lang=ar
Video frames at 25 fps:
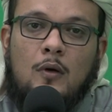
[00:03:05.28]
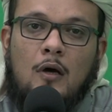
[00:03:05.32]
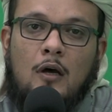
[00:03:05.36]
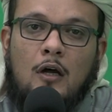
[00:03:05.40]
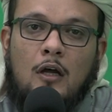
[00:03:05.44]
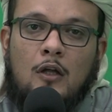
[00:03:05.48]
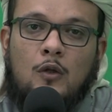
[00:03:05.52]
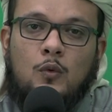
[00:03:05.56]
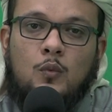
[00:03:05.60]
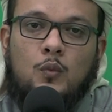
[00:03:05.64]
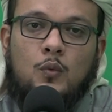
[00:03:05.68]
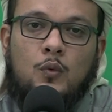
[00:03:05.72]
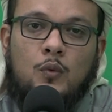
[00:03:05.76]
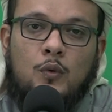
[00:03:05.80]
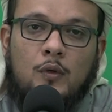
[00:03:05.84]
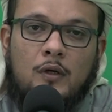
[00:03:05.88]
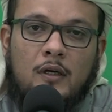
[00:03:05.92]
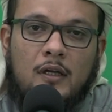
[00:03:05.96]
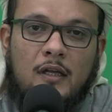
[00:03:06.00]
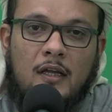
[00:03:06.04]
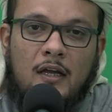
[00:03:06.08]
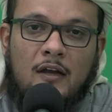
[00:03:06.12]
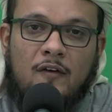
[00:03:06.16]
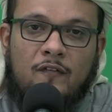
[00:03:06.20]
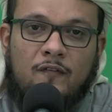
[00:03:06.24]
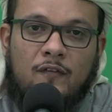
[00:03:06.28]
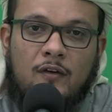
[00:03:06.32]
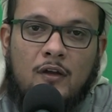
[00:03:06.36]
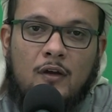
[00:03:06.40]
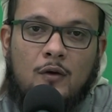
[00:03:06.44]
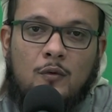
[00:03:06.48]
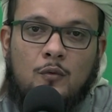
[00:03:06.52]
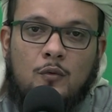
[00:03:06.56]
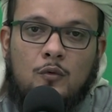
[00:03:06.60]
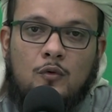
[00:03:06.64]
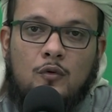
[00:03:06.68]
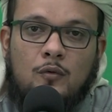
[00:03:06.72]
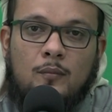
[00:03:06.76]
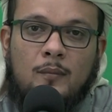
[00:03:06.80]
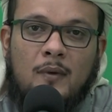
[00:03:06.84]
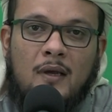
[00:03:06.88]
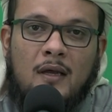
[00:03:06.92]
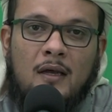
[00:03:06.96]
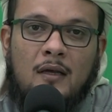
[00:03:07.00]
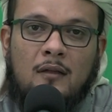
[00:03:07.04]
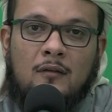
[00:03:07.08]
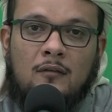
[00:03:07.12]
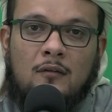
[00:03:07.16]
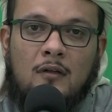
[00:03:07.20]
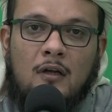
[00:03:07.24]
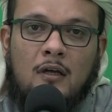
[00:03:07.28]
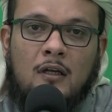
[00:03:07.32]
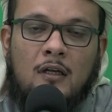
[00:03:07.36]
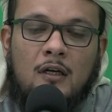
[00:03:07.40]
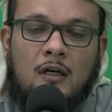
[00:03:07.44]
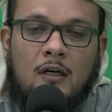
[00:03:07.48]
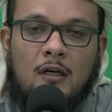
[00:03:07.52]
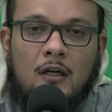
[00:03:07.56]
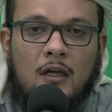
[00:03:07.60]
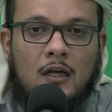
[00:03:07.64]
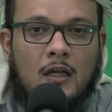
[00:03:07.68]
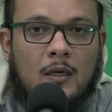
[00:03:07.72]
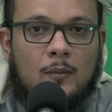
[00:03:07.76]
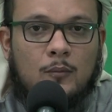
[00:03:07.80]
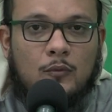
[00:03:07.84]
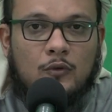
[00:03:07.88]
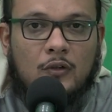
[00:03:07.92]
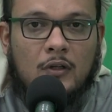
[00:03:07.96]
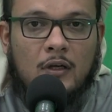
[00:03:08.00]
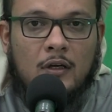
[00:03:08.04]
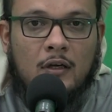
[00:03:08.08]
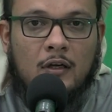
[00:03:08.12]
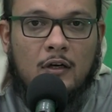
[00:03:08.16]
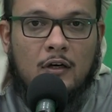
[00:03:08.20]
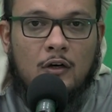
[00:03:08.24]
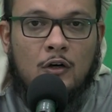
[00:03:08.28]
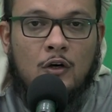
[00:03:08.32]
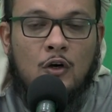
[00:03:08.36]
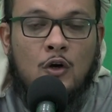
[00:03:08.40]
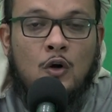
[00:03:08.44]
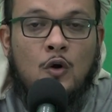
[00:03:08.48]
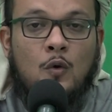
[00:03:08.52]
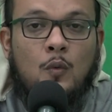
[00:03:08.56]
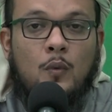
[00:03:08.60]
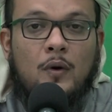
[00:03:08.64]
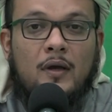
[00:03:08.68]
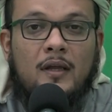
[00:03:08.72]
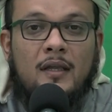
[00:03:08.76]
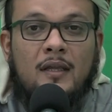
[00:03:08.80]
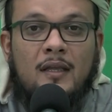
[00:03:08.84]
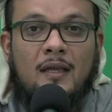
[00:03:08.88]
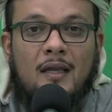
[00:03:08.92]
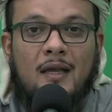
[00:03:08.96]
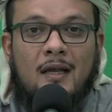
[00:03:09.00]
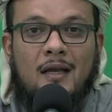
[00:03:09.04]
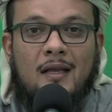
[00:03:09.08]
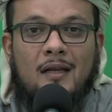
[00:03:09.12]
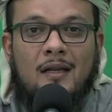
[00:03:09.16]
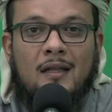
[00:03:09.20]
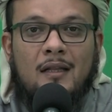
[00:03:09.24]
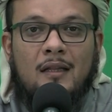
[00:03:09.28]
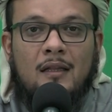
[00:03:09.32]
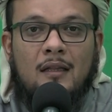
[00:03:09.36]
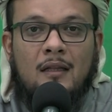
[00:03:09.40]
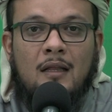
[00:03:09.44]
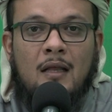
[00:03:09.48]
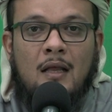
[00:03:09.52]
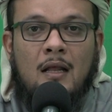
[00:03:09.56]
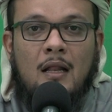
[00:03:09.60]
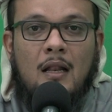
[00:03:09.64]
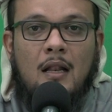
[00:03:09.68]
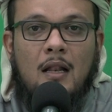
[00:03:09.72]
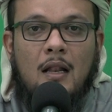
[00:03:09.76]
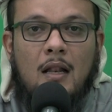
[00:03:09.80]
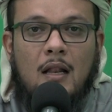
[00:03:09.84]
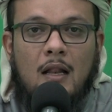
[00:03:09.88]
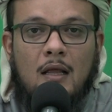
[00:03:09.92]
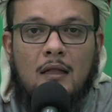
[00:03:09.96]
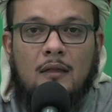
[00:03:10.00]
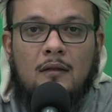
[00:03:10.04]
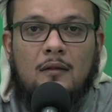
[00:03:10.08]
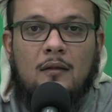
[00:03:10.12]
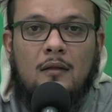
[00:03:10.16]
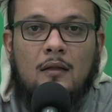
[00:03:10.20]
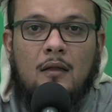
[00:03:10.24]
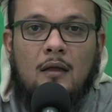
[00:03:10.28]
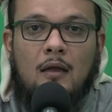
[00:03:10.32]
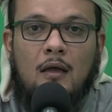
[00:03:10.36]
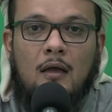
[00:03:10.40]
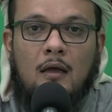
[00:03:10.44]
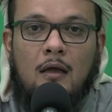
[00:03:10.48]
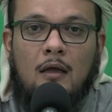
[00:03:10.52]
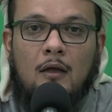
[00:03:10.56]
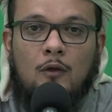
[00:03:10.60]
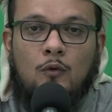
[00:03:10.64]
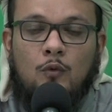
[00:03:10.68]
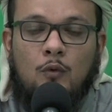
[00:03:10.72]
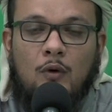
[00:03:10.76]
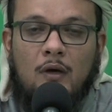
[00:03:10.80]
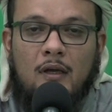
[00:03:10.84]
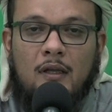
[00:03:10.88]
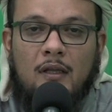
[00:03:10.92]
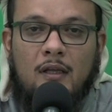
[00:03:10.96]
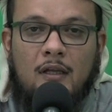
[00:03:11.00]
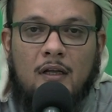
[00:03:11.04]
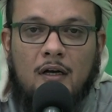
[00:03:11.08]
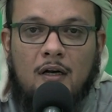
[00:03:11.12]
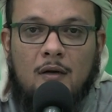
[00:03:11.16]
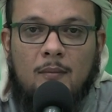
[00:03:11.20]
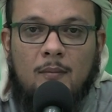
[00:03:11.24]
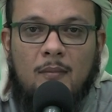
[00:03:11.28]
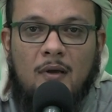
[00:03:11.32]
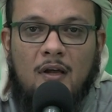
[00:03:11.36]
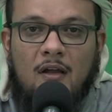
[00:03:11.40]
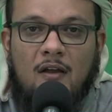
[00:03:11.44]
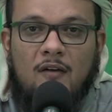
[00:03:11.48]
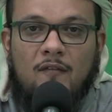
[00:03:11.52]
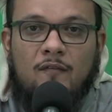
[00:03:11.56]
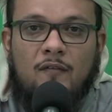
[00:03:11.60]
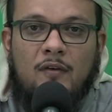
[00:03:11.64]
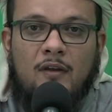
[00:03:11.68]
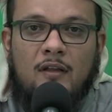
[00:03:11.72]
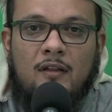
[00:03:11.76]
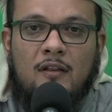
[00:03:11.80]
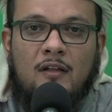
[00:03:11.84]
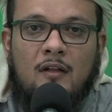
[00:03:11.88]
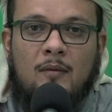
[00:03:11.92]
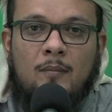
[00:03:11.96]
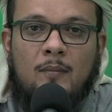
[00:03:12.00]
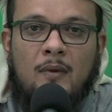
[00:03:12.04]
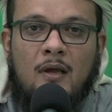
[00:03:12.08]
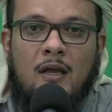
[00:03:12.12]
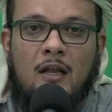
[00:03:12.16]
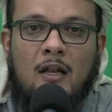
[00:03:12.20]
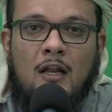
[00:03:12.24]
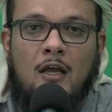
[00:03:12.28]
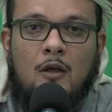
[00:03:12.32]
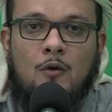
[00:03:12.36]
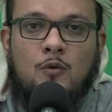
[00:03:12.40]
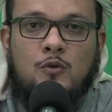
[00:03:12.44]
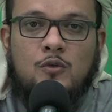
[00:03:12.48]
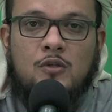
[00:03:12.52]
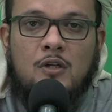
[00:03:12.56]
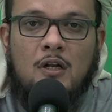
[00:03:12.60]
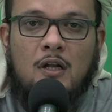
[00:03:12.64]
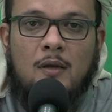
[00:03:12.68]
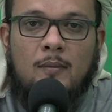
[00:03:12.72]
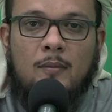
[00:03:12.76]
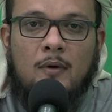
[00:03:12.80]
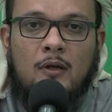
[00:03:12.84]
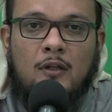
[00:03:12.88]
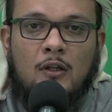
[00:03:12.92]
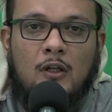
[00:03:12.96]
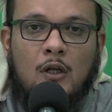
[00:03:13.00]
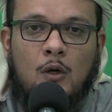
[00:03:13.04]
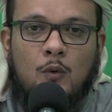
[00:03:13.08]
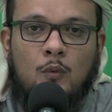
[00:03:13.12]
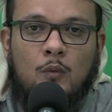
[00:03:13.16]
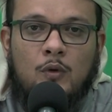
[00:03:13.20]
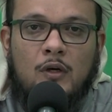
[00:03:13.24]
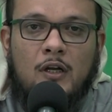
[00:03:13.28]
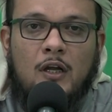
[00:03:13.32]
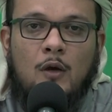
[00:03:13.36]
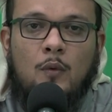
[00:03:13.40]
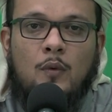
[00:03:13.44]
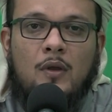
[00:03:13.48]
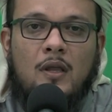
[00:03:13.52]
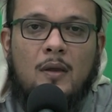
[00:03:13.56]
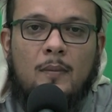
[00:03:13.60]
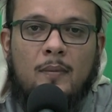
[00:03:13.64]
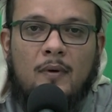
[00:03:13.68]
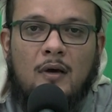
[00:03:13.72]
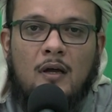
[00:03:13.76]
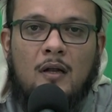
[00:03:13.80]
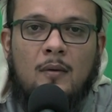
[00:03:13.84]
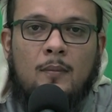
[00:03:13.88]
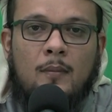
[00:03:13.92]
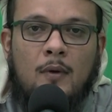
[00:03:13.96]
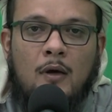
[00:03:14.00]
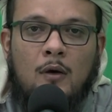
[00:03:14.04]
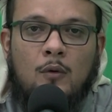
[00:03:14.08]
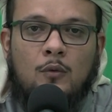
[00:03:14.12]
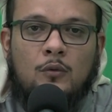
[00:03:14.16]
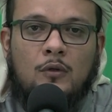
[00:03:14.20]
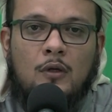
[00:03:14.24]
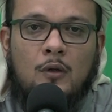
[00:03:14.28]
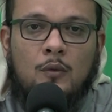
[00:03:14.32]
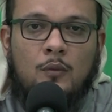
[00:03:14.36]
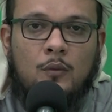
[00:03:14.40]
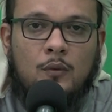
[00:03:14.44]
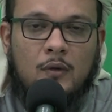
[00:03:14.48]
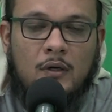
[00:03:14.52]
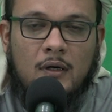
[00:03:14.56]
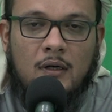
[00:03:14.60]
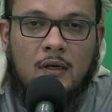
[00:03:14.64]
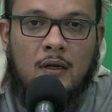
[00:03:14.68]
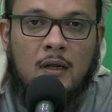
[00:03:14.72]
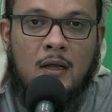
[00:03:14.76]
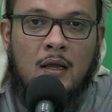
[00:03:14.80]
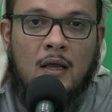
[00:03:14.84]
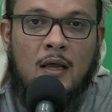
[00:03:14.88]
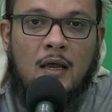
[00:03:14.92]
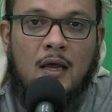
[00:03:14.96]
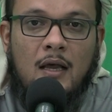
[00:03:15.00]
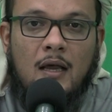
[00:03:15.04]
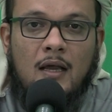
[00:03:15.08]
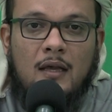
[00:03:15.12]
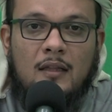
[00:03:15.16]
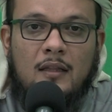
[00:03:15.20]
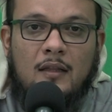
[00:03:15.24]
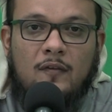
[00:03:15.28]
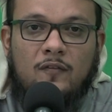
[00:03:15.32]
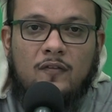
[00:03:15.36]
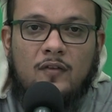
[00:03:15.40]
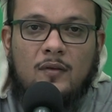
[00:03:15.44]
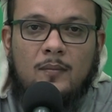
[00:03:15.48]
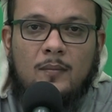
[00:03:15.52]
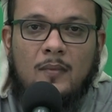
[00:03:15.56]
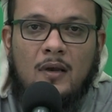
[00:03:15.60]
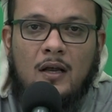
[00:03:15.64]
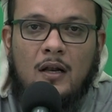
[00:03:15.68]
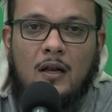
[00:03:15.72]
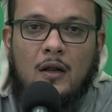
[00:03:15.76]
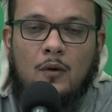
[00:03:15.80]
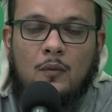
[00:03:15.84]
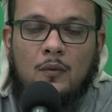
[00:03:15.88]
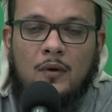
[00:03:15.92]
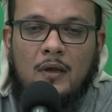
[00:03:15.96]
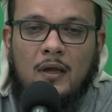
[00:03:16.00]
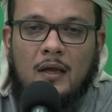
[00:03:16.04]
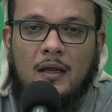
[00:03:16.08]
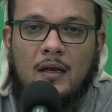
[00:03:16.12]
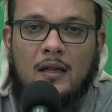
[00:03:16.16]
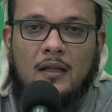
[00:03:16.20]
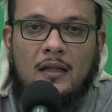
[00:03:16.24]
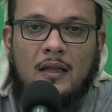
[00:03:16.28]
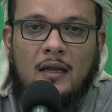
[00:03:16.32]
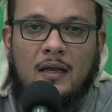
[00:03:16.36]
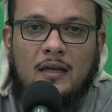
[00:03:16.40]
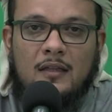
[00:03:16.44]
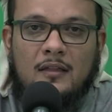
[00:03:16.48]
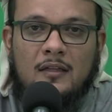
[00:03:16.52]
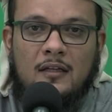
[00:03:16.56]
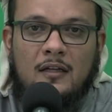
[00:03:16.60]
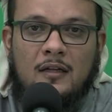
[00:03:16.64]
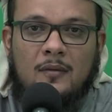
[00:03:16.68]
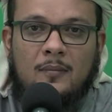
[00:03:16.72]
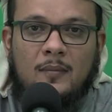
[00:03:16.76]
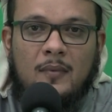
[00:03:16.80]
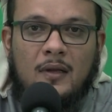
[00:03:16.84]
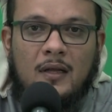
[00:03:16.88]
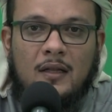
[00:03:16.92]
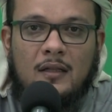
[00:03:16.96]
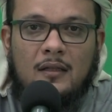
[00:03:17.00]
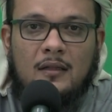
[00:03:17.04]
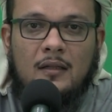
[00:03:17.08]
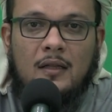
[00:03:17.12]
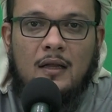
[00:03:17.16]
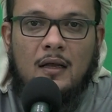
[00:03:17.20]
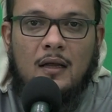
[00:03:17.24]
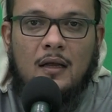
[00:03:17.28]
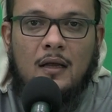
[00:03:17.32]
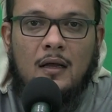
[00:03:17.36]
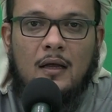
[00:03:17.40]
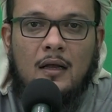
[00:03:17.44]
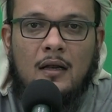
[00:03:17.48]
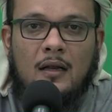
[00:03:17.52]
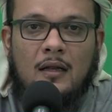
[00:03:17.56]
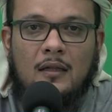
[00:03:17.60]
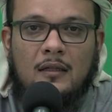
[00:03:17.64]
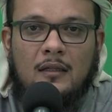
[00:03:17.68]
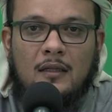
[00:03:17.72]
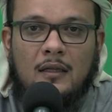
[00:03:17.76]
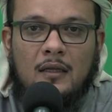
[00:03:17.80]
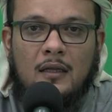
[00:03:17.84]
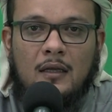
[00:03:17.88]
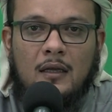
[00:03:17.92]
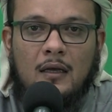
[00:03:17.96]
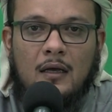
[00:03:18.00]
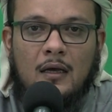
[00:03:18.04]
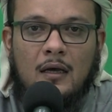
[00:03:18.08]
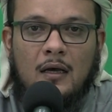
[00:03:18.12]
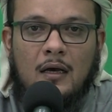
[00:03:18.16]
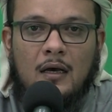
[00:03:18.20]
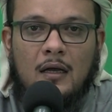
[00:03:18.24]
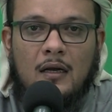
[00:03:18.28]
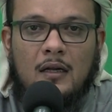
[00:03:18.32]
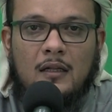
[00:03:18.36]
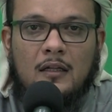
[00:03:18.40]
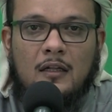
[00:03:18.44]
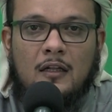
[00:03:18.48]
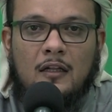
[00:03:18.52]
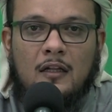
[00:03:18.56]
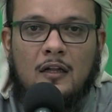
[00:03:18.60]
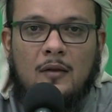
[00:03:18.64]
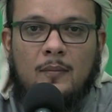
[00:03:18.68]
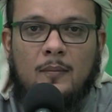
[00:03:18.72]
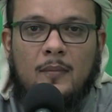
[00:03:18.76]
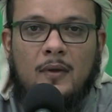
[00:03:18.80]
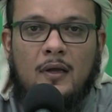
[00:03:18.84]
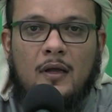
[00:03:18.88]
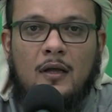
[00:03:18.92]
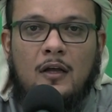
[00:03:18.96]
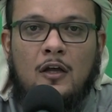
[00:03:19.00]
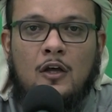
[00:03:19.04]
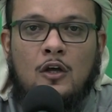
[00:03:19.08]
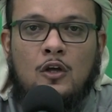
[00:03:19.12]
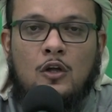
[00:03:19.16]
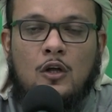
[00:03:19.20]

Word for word: الطهورية فيكون ماء طاهرا غير مطهر وإن كانت لن آه، تغير الماء فإن الماء لا يسلب الطهورية ويبقى الماء طهورا هذا فيما لو كانت هذه المادة التي خالطت الماء